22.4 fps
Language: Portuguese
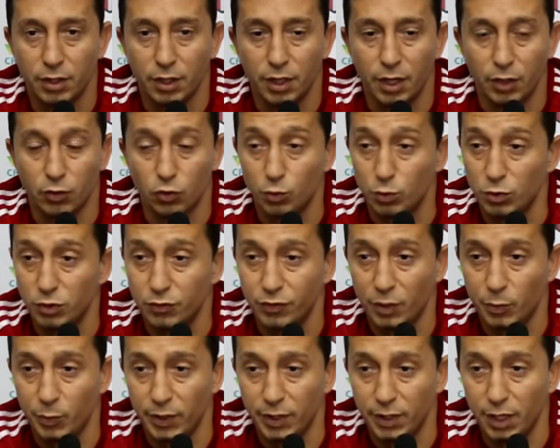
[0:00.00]
é que o bicho vai
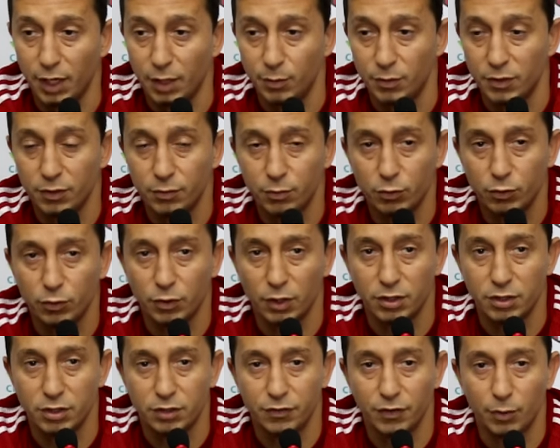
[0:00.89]
pegar mesmo, a
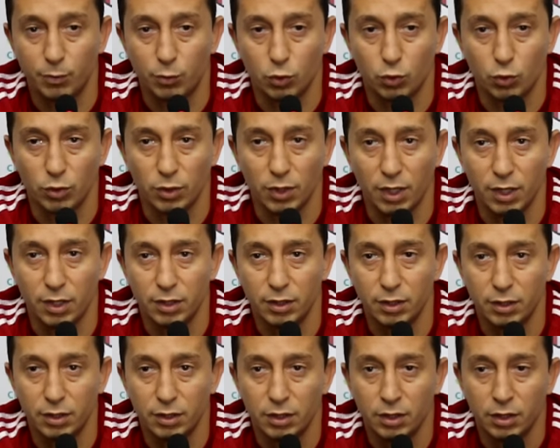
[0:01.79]
gente vai procurar
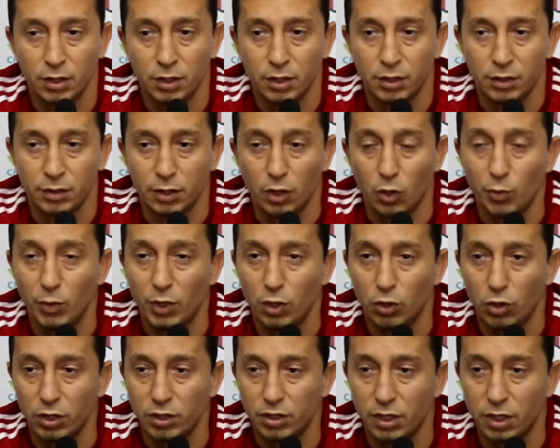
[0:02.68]
dar o
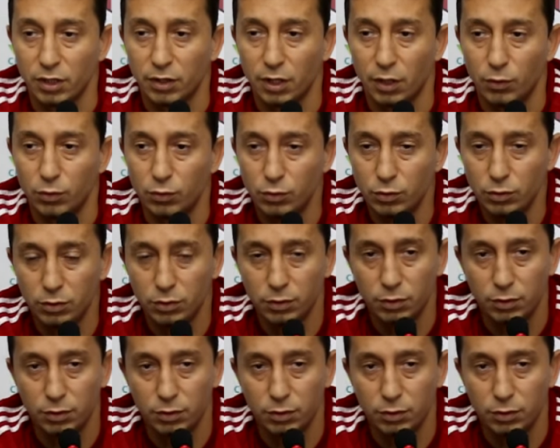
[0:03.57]
melhor de cada um.